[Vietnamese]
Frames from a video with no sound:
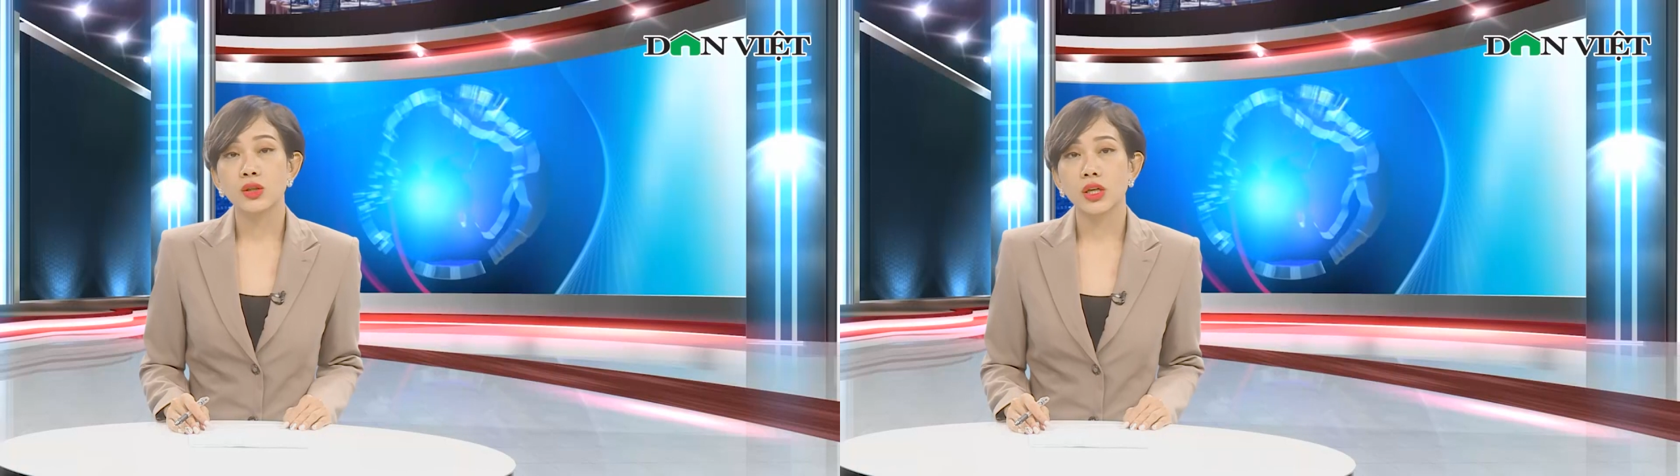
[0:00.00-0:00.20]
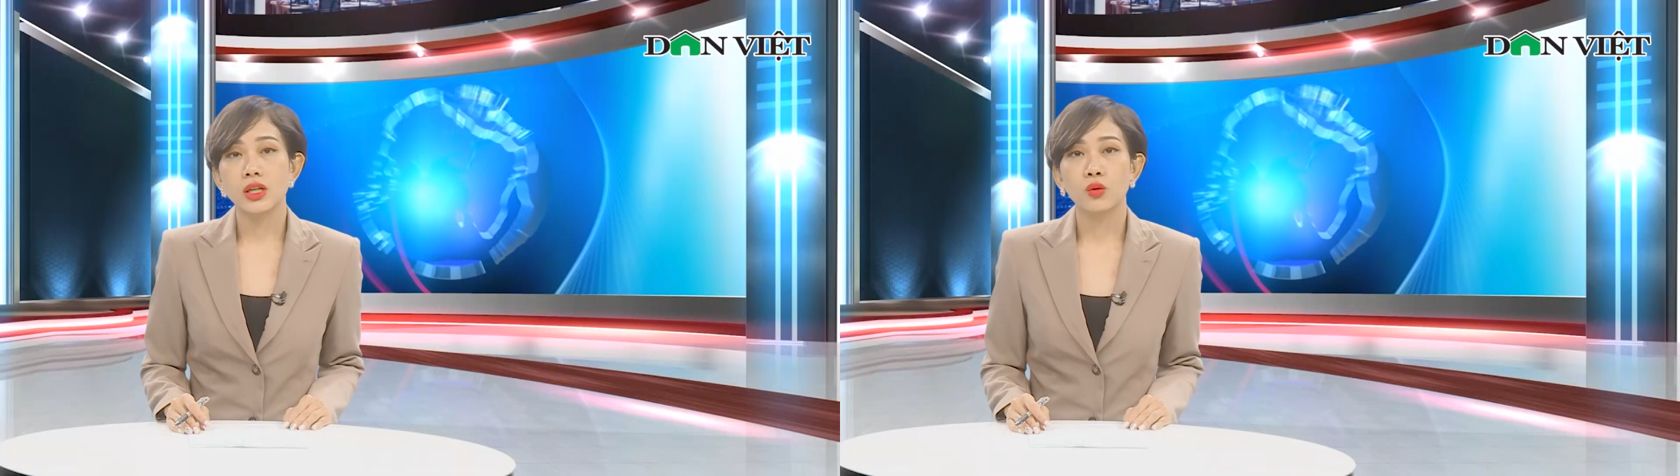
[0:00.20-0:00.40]
nữ
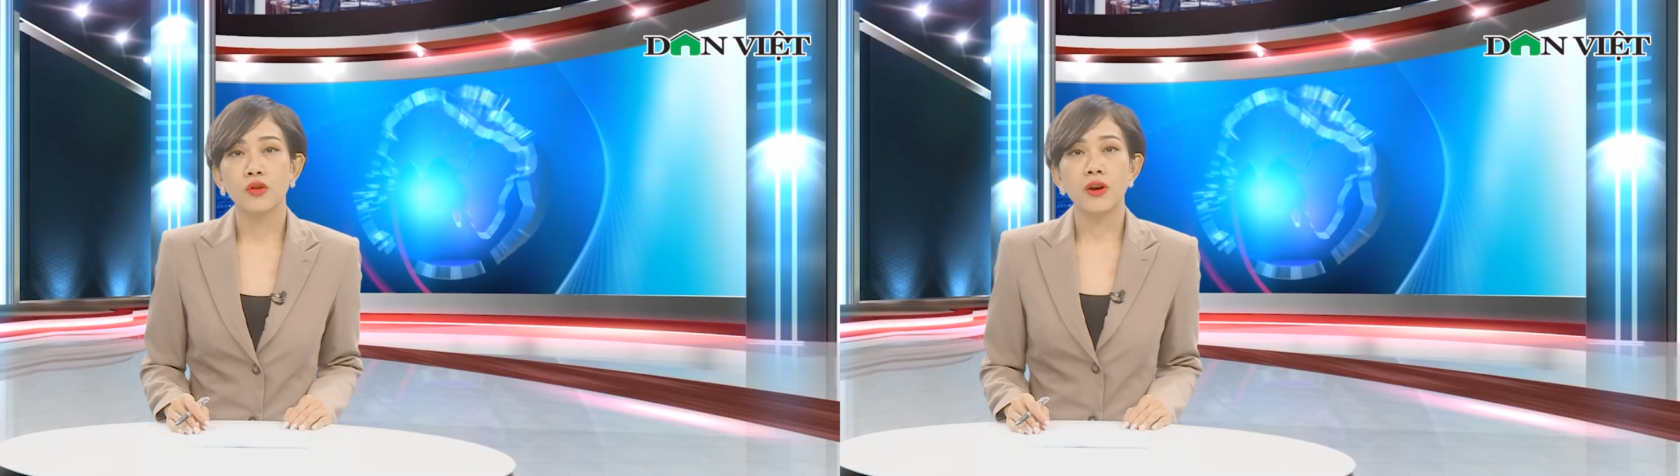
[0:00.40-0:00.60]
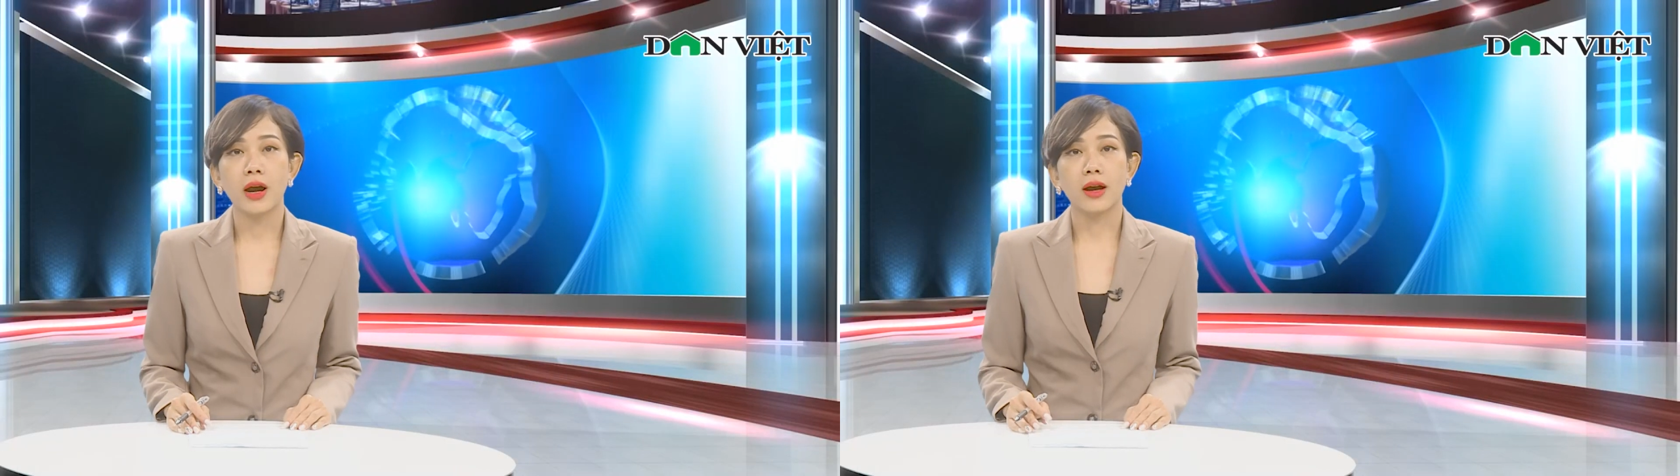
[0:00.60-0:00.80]
doanh nhân
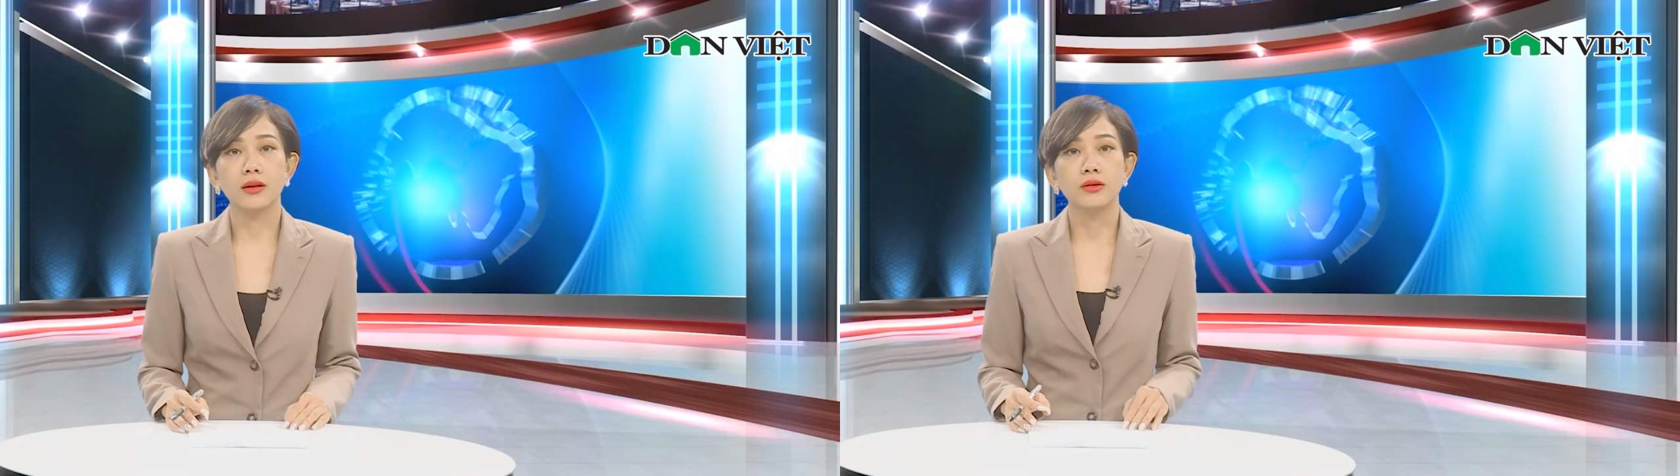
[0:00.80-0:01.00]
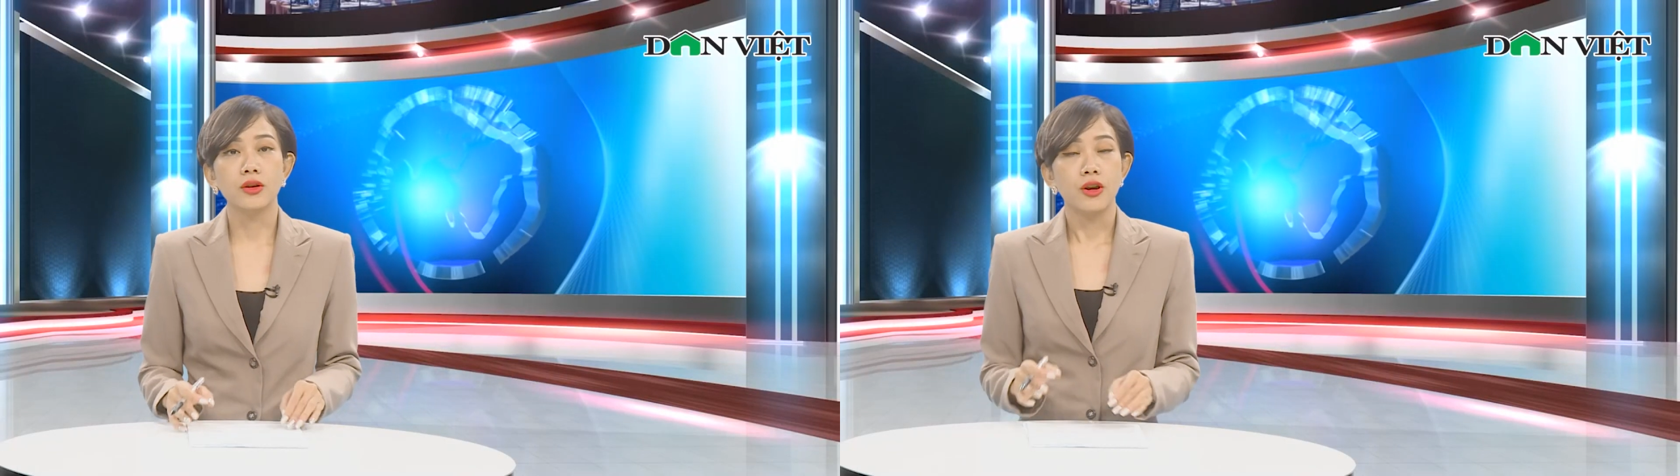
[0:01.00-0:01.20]
Nguyễn Phương
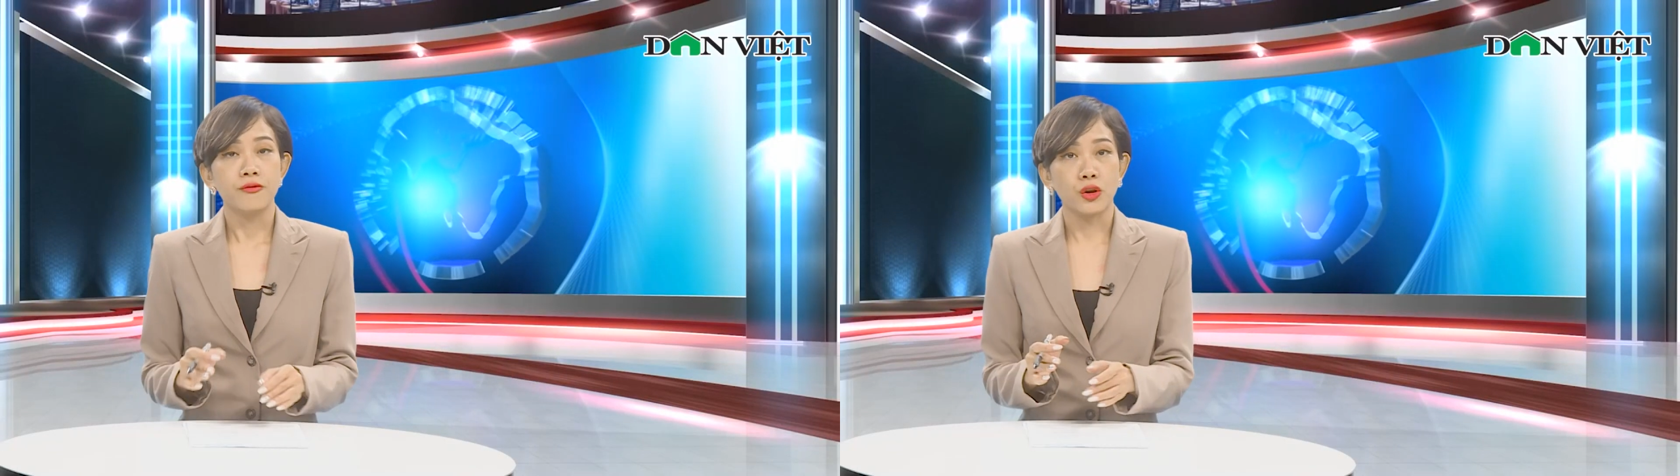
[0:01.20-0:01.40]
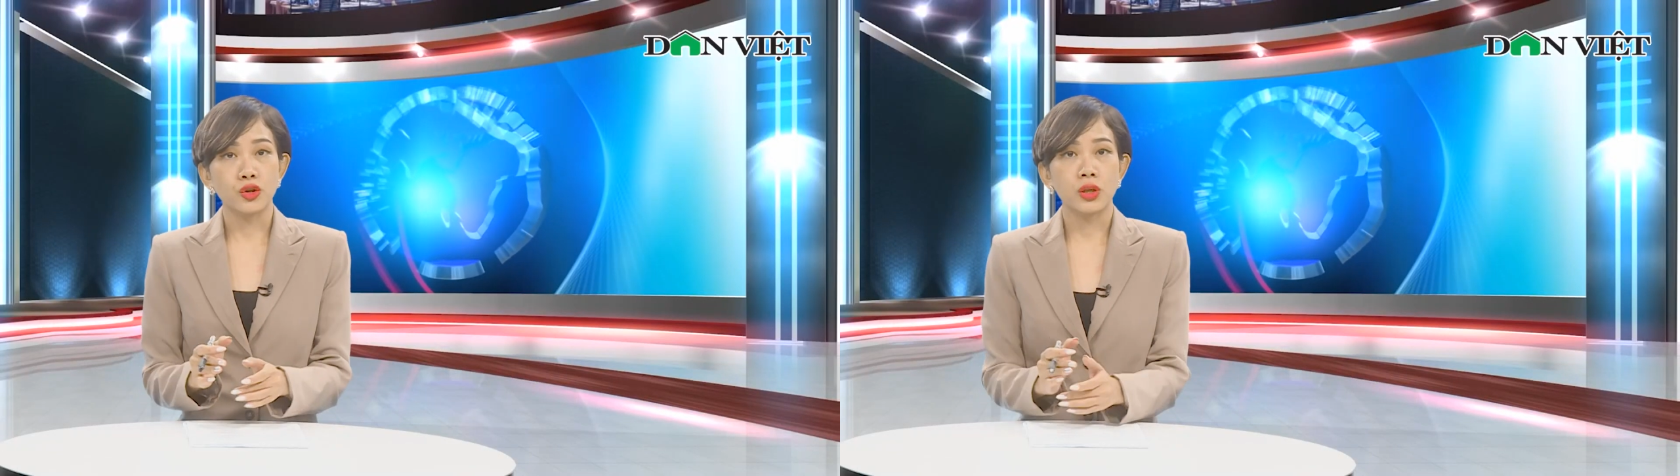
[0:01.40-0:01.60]
Hằng, Phó Chủ